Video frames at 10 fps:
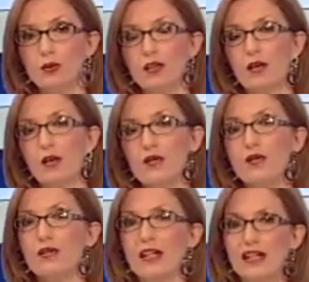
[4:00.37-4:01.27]

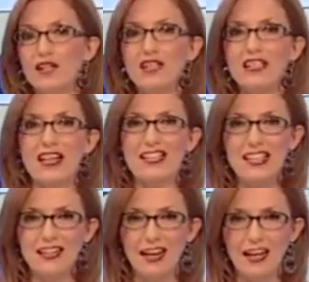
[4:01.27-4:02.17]
d'agosto dal CIS
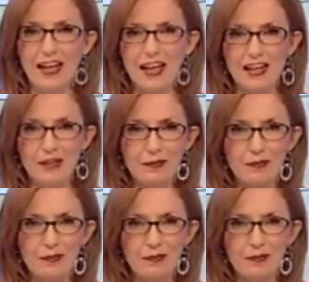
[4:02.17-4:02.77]
Alessandra Canale.